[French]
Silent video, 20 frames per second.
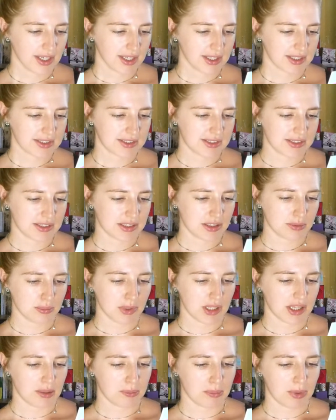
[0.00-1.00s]
Christie's
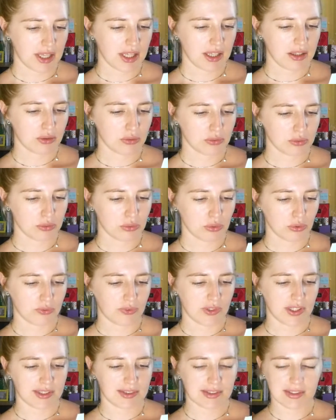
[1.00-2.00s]
met des paillettes dans notre
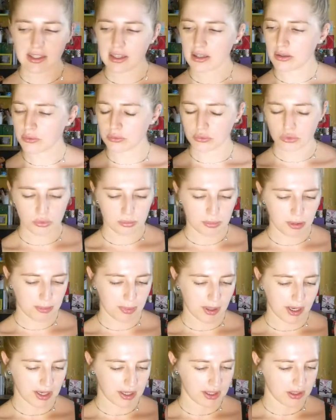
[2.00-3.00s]
vie. C'est à consommer
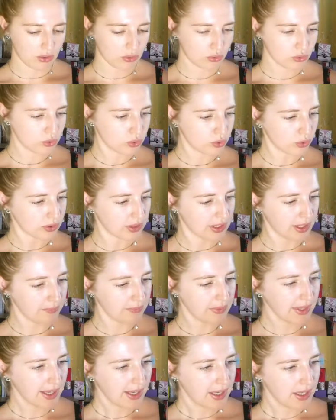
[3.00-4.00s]
pareil en
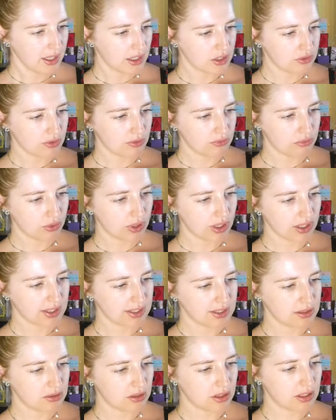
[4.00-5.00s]
journée. Et je vais vous lire
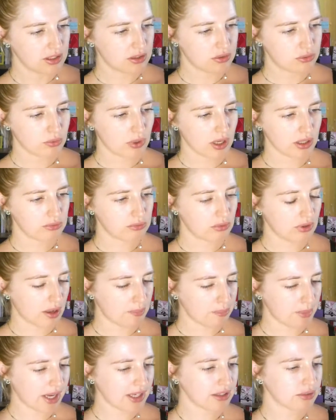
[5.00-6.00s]
l'histoire de
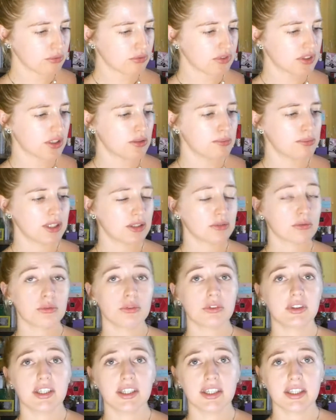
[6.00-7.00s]
la marque. Donc c'est une maison
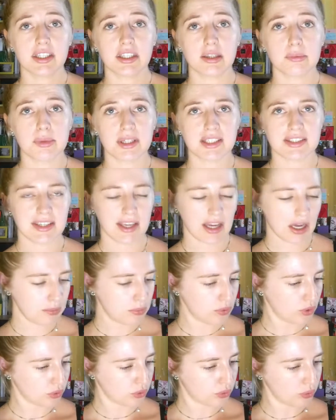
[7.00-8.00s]
de thé qui est basée à
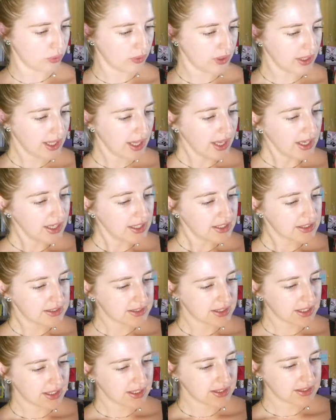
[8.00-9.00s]
Bordeaux.
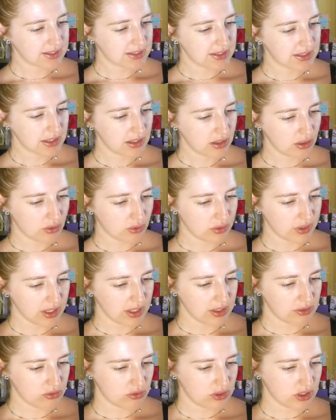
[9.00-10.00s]
Chez Christie's, le thé
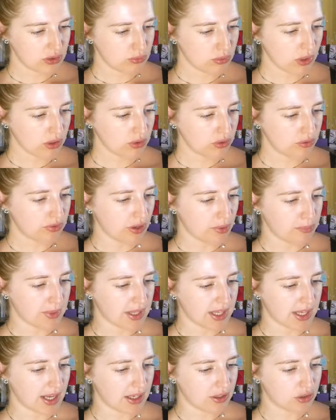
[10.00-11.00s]
est une histoire de
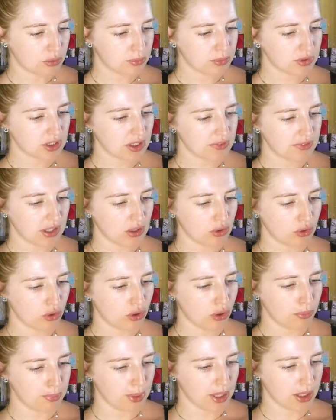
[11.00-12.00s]
famille. Elle commence avec le
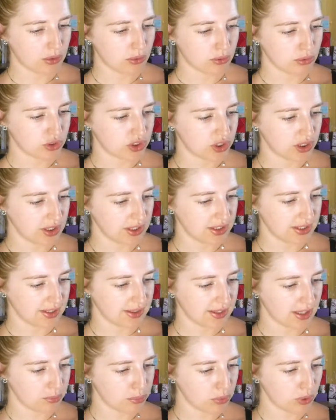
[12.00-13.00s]
grand-père Roger qui
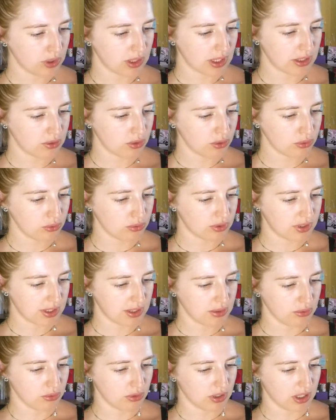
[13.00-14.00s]
était importateur de thé
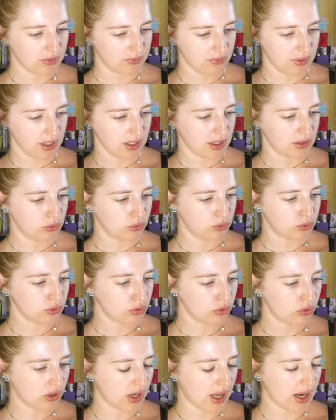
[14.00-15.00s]
de café et de
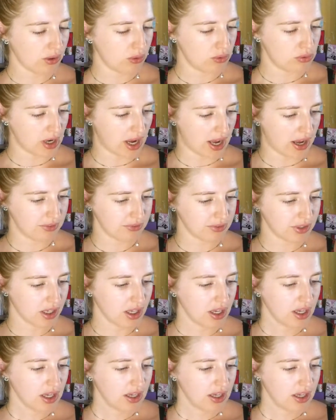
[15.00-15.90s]
chocolat au Havre.